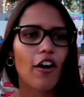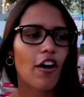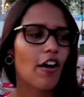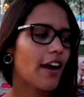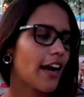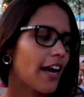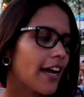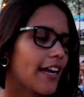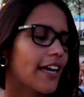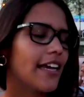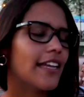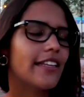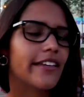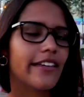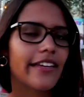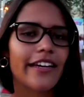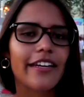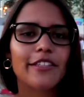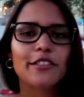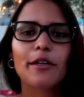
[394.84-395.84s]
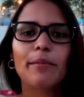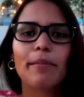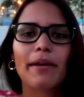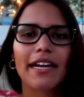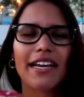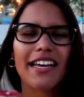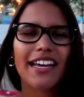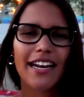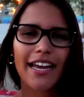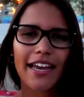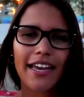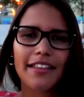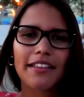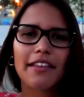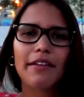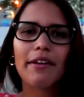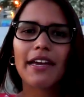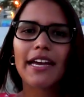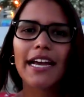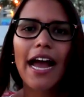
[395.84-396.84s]
con arena y eso para que la
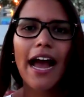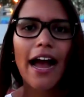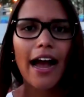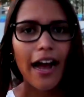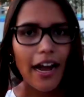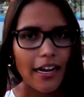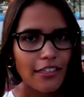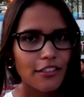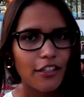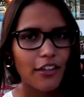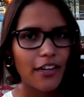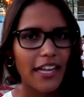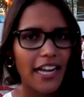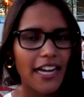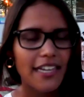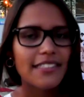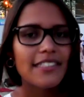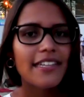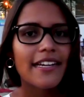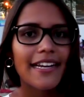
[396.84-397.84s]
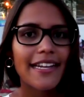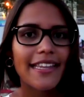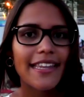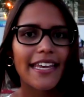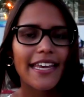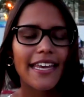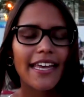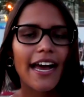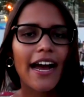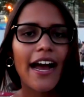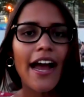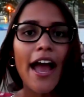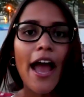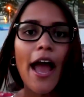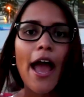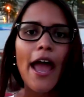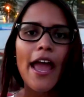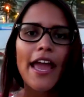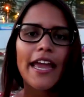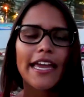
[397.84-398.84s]
gente venga a solearse en el día,
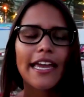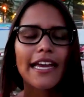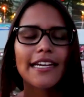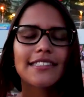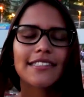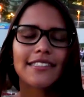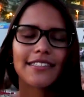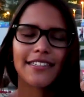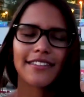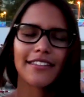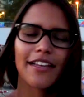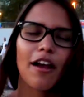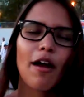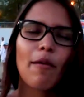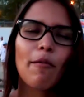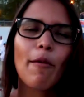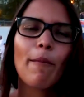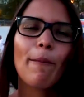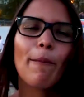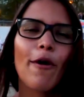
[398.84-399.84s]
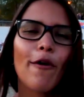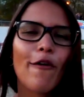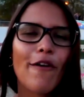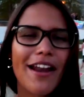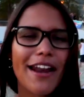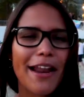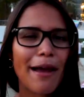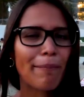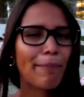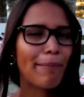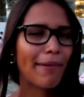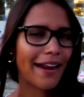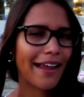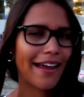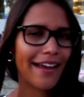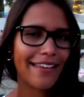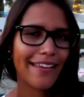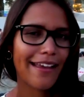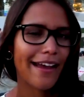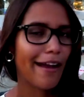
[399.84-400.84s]
y se sienta como un poco en la
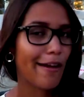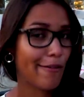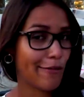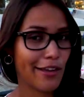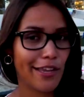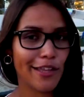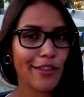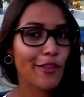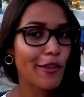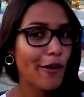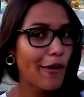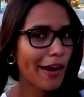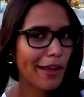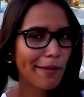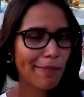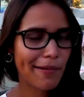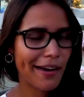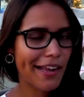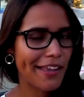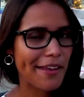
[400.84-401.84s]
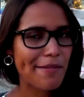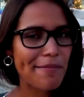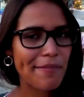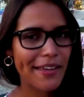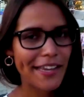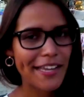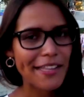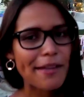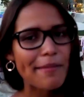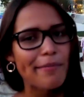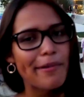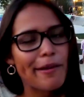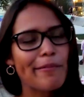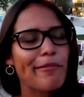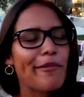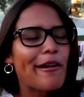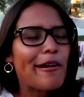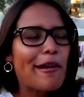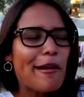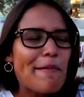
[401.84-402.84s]
playa, aunque no hay playa en Viena, pero
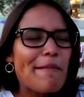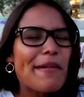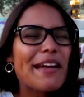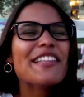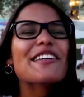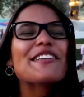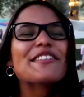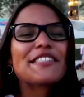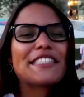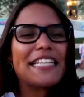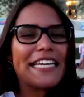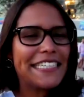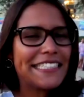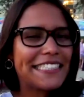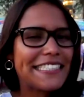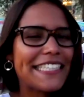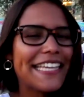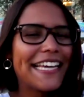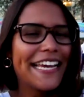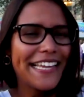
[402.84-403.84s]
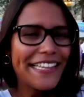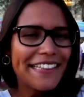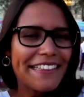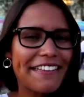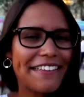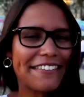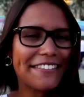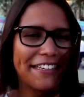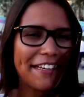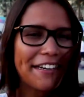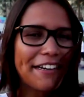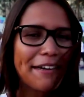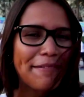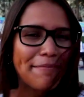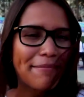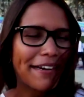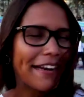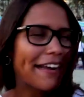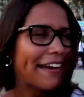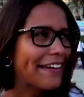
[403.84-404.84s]
por lo menos te sientes en la
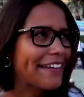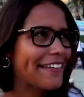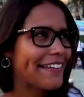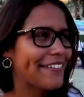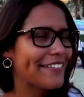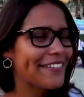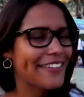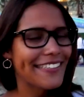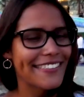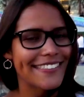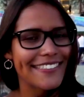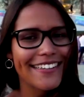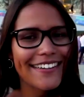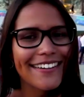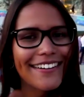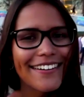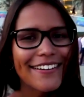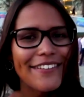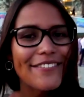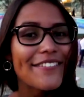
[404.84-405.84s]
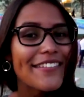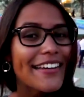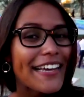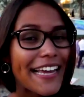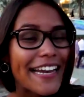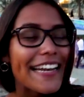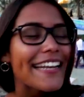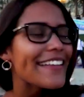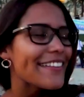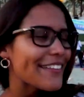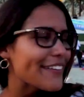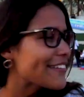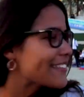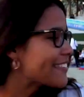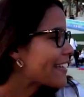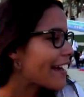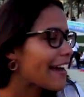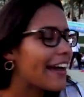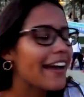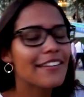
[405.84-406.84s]
playa, aunque sea. Qué lindo,
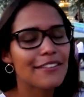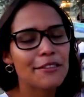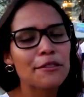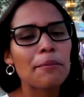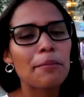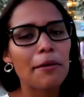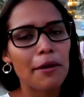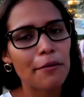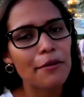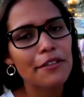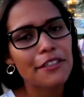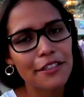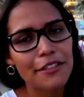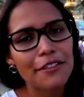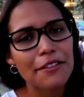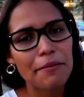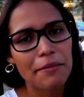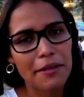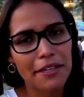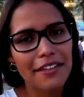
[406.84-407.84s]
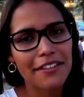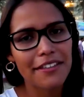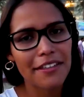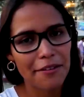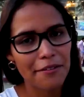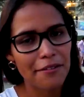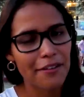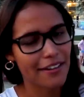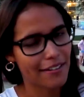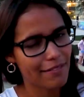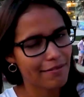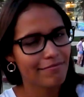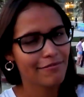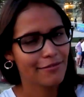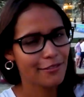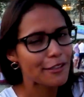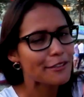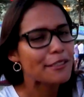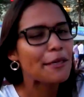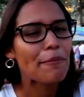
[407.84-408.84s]
está súper bonito también este lugar,
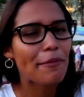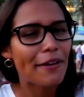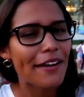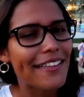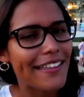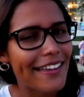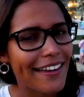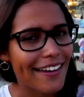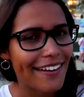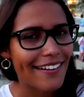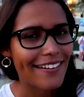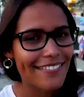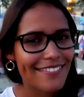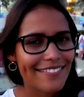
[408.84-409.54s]
no se puede negar.